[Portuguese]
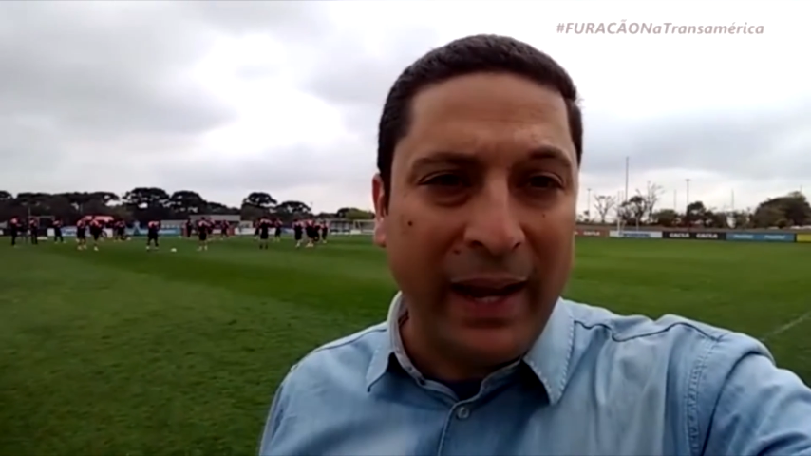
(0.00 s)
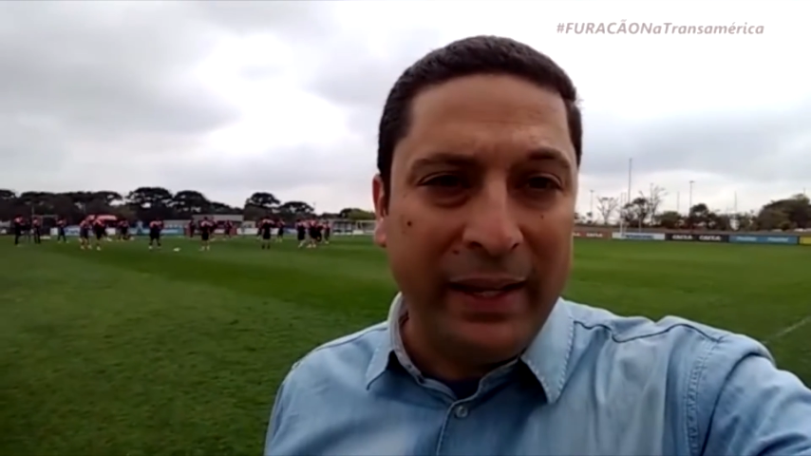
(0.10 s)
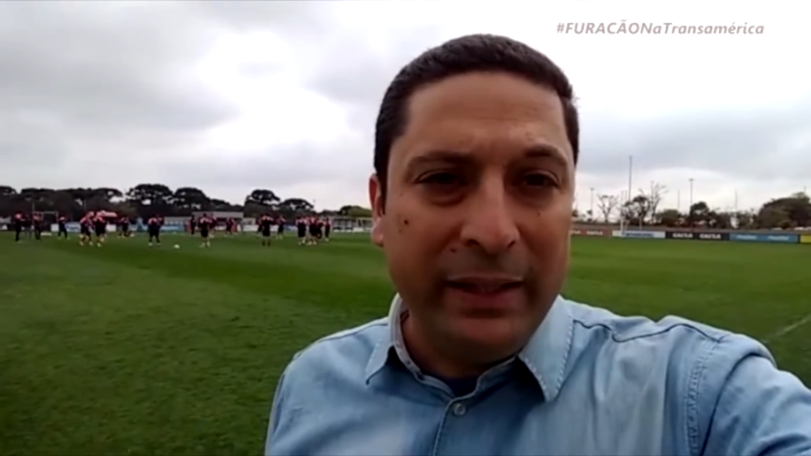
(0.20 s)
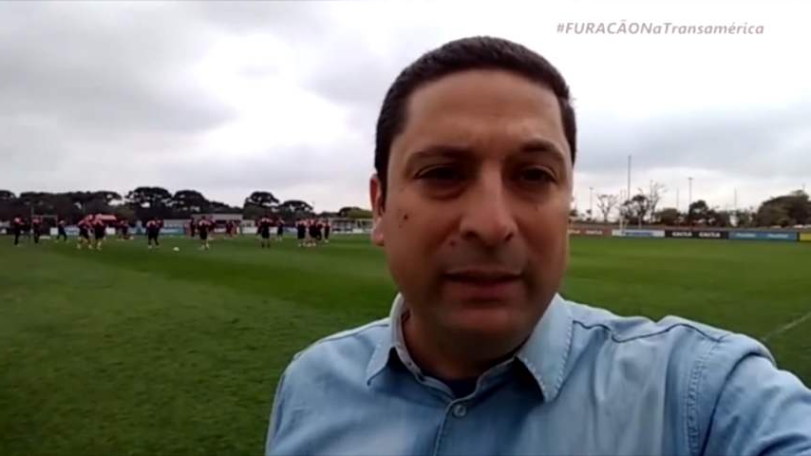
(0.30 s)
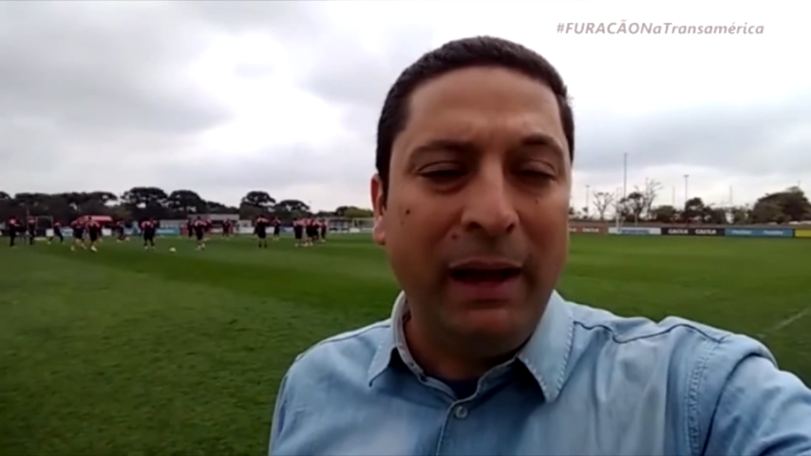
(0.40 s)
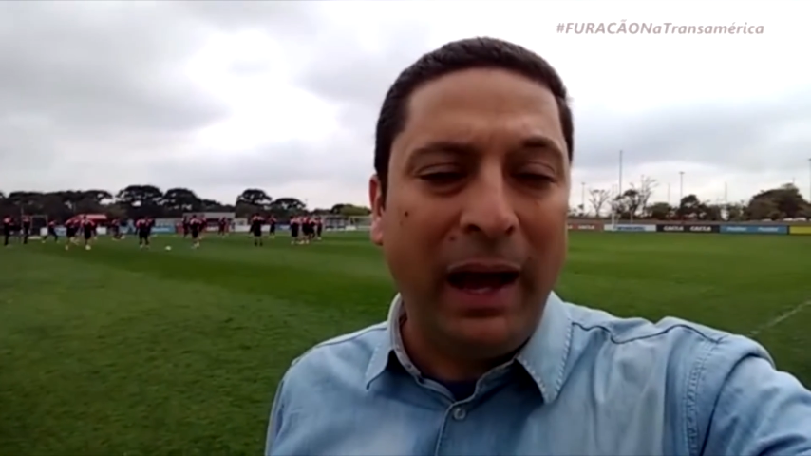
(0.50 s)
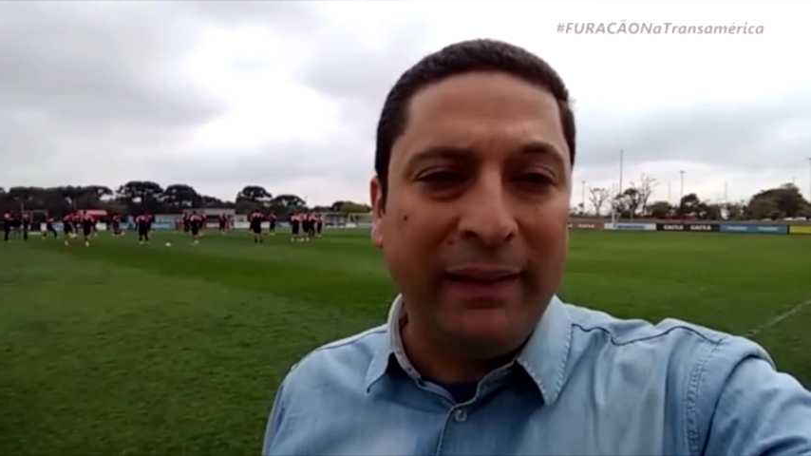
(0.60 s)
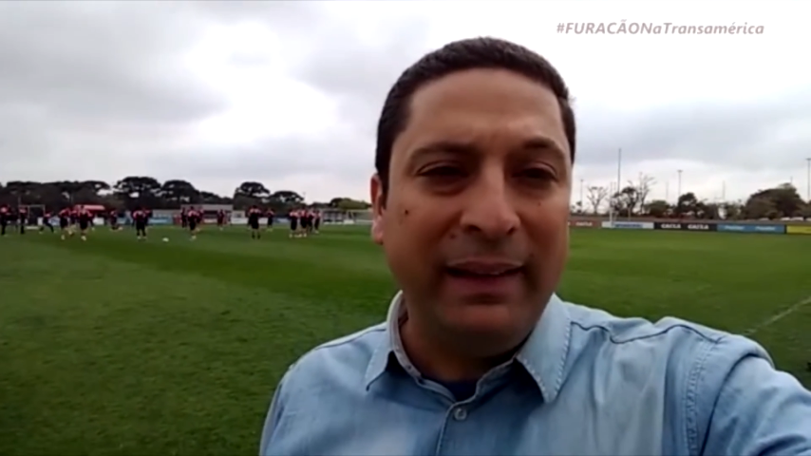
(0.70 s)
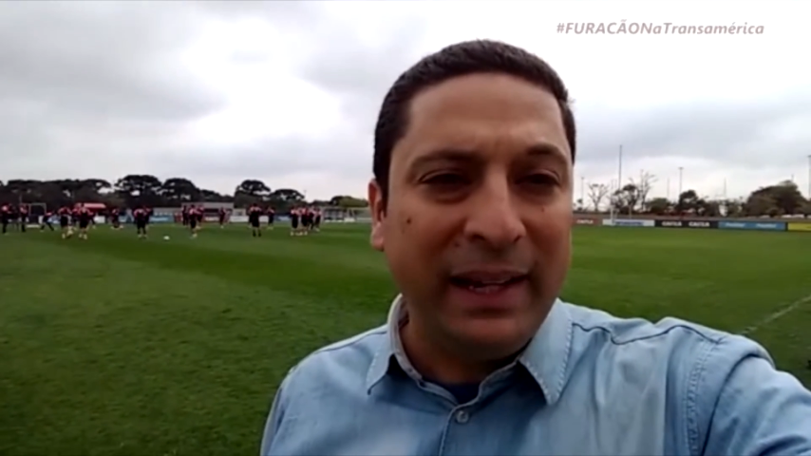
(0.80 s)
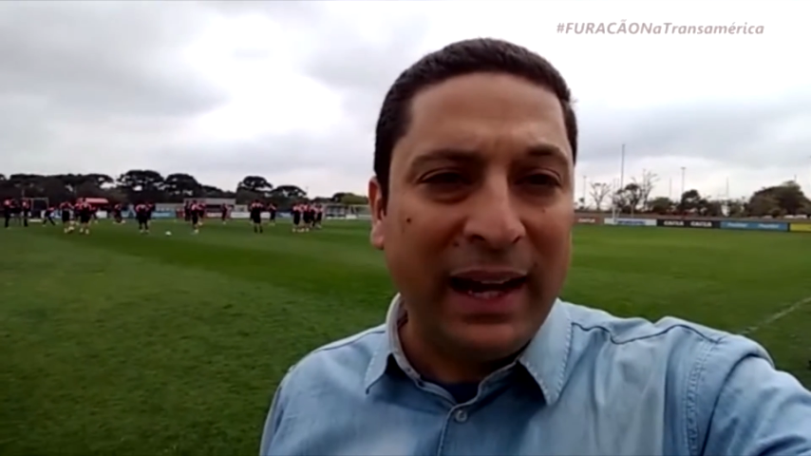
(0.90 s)
aí à
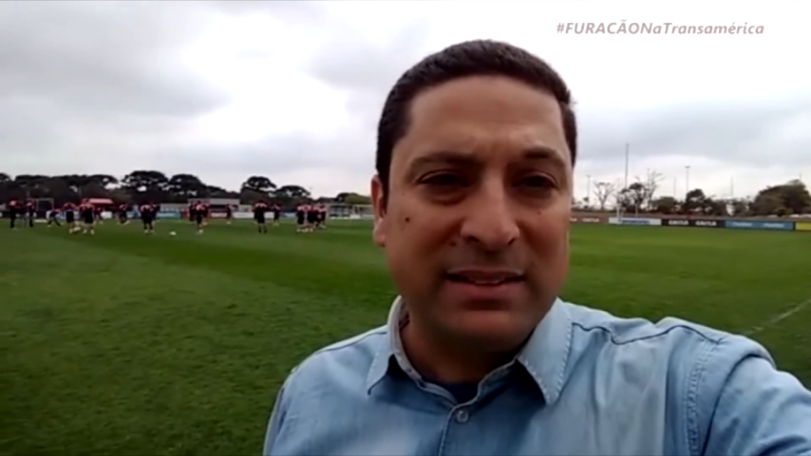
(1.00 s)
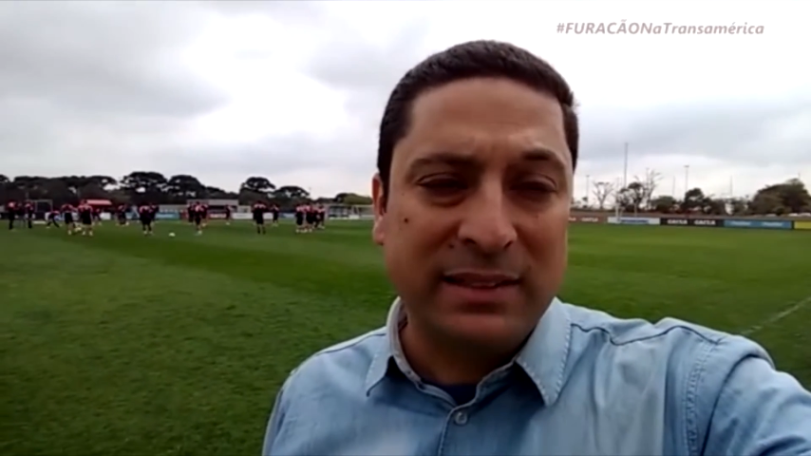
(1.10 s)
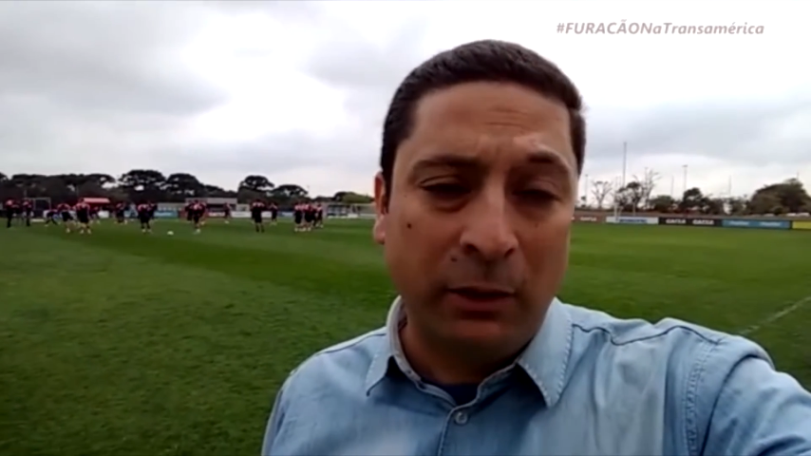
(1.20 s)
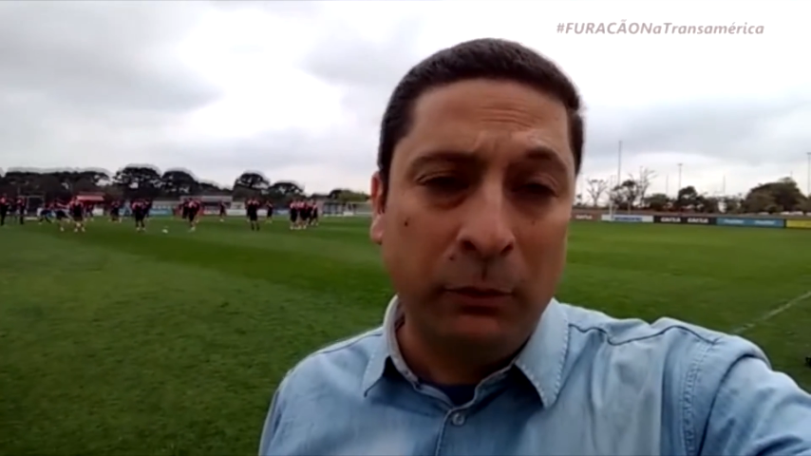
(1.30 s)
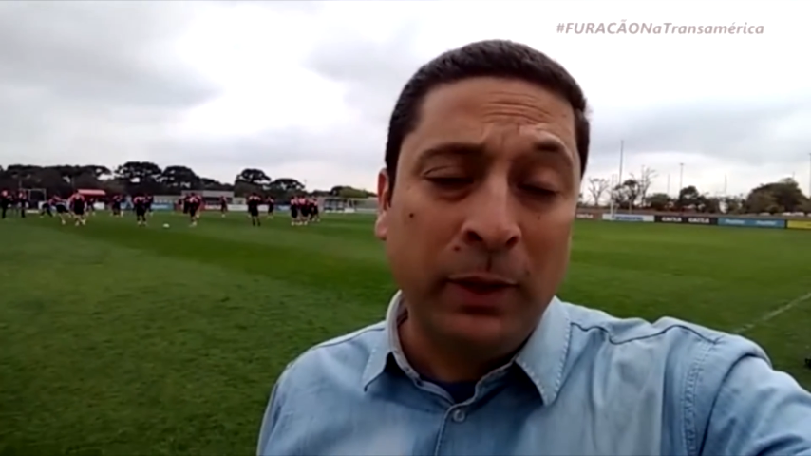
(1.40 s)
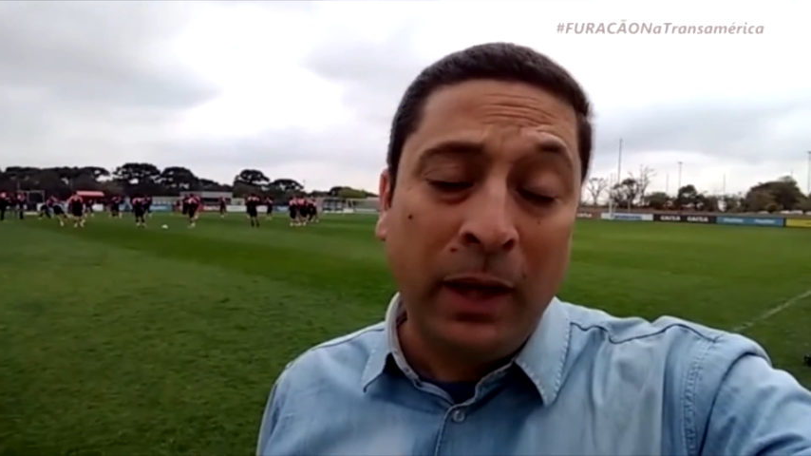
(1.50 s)
delegação.